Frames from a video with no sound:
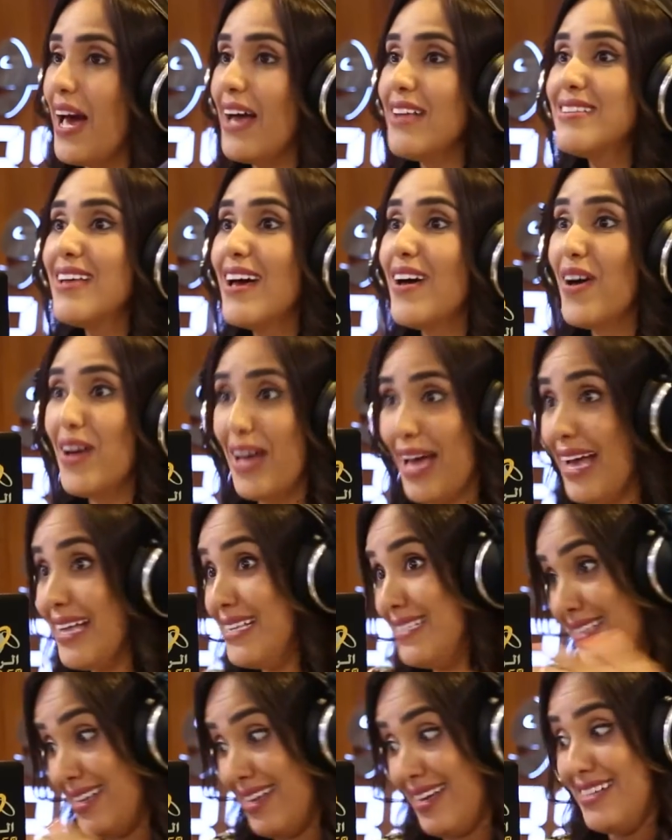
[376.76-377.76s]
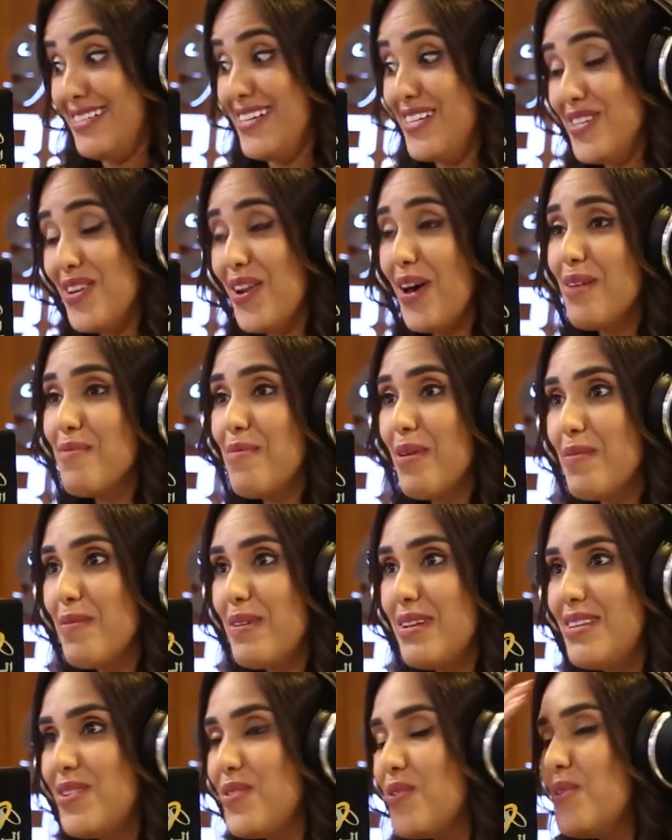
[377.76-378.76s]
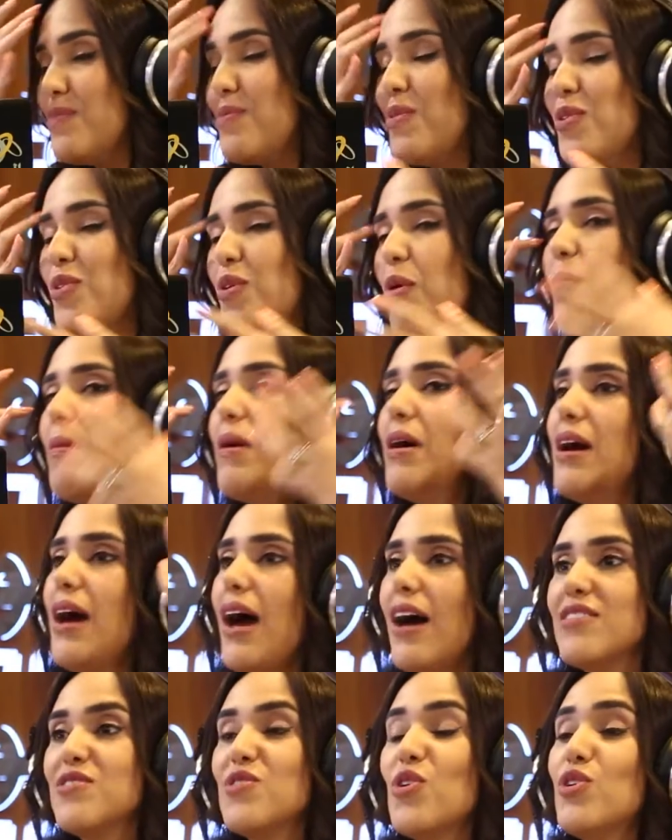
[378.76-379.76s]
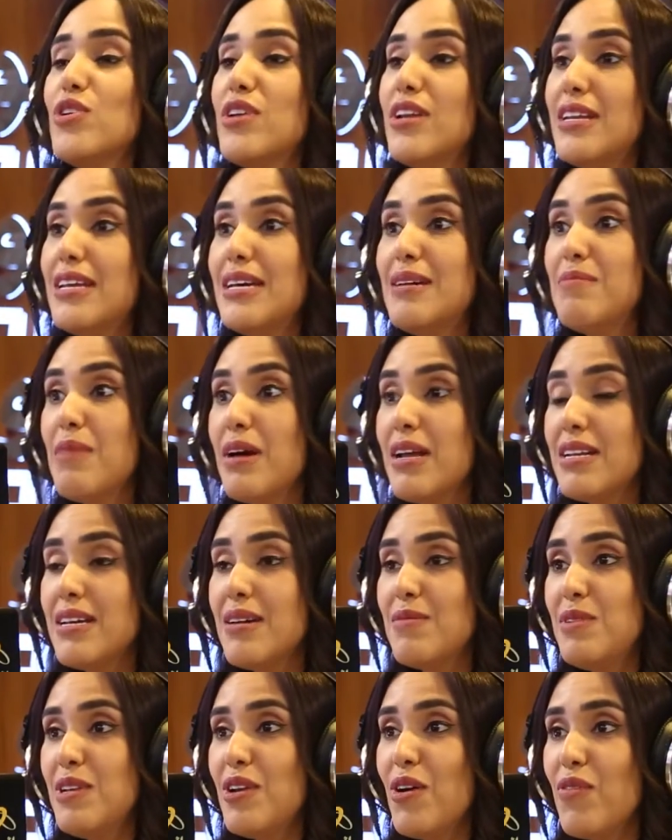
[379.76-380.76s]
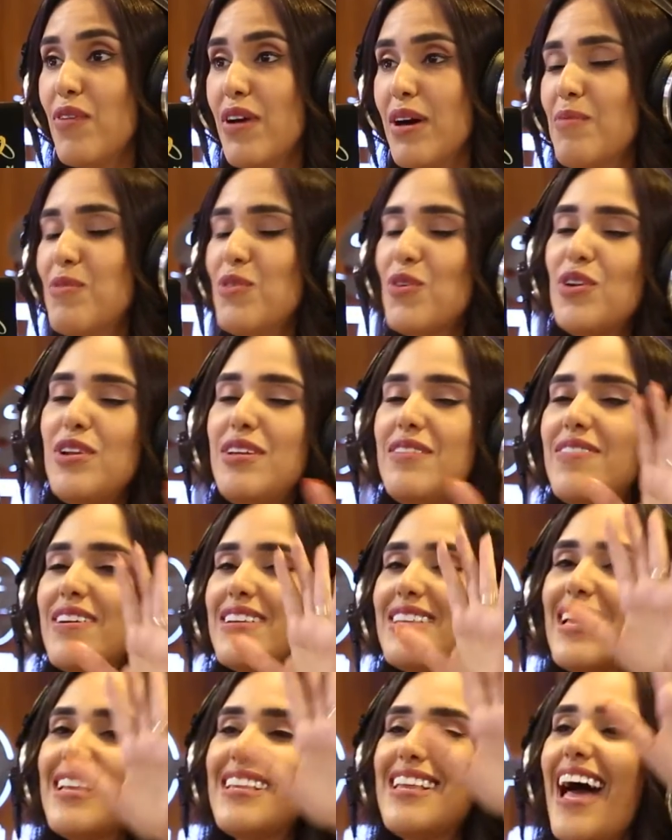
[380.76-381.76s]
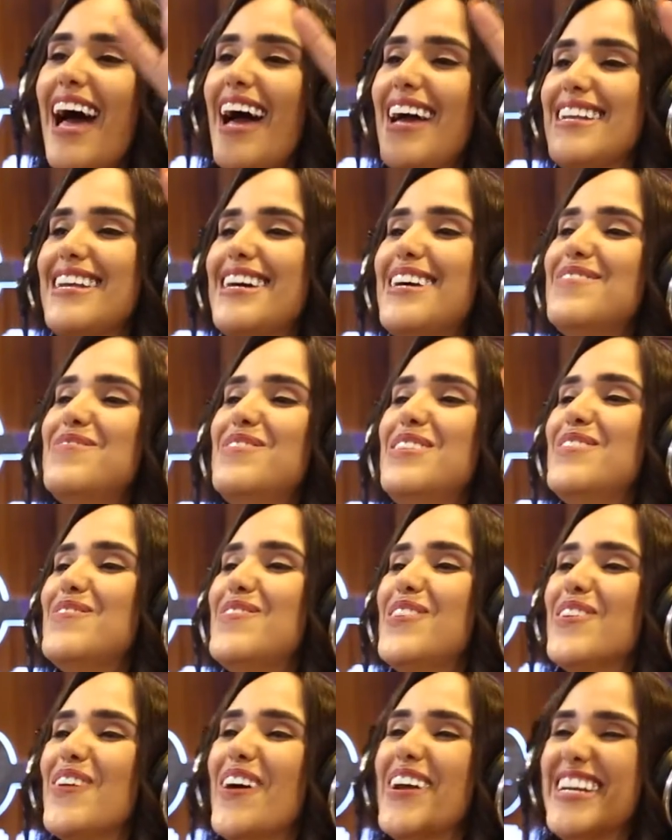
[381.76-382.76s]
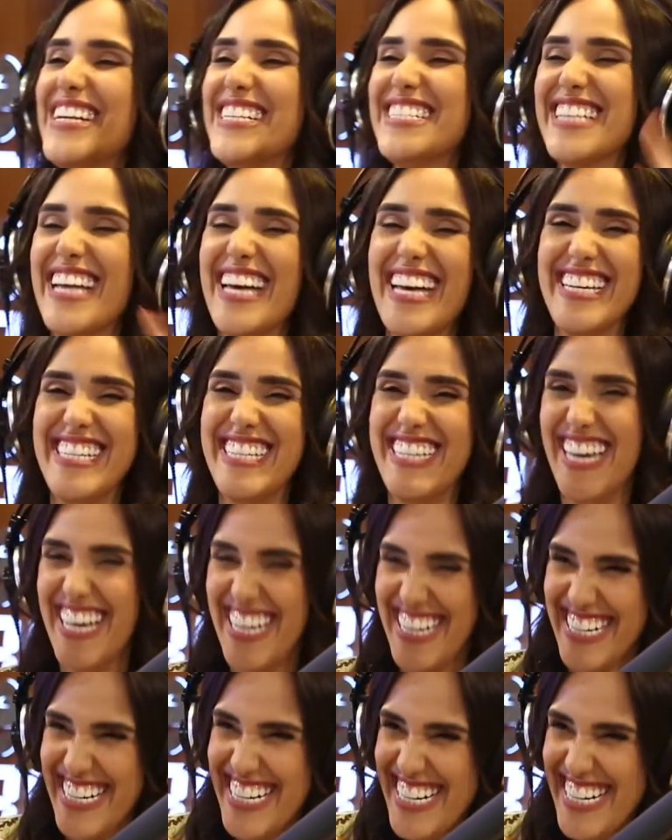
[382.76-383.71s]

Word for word: لحد حتى الناس اللي اكبر مني كل ما اقول لهم هتنورنا نجمه الجميله وفاء عامل يقول لي فتاه احلامي من وانا صغير